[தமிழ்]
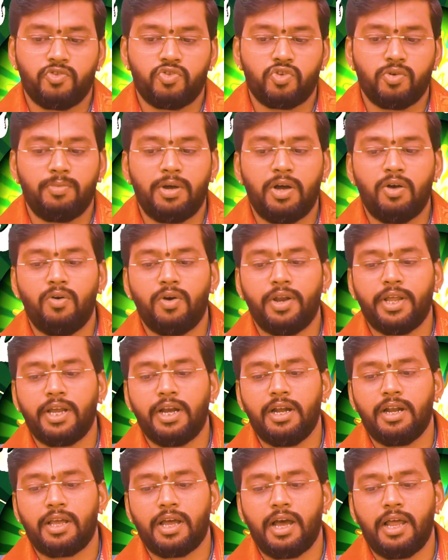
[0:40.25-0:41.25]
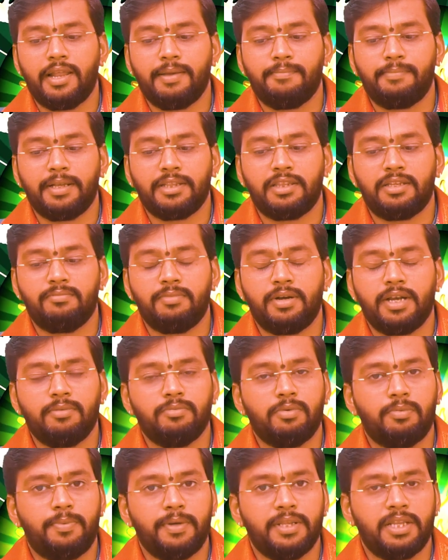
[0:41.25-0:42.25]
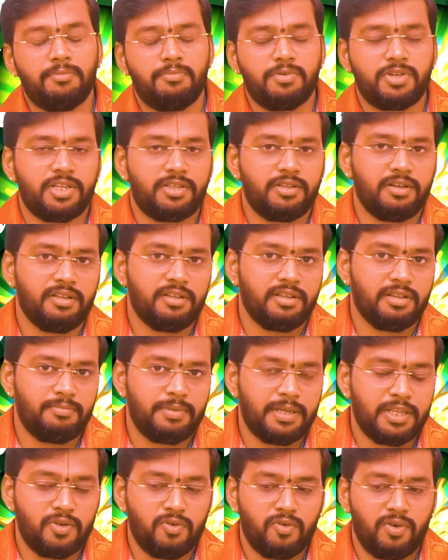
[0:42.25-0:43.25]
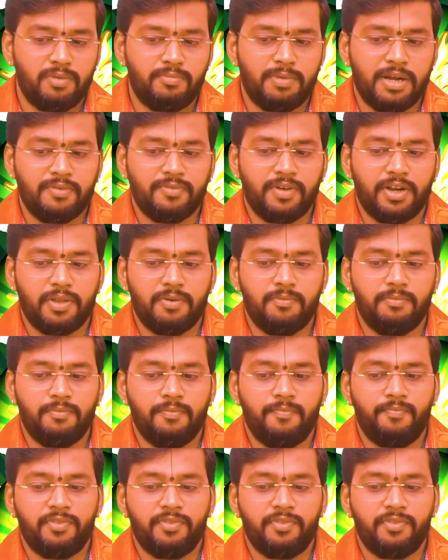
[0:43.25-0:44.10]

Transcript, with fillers: சுபாஹோரைகள் காலை பத்து மணி முப்பது நிமிஷத்துலேருந்து பதினோரு மணி வரையும்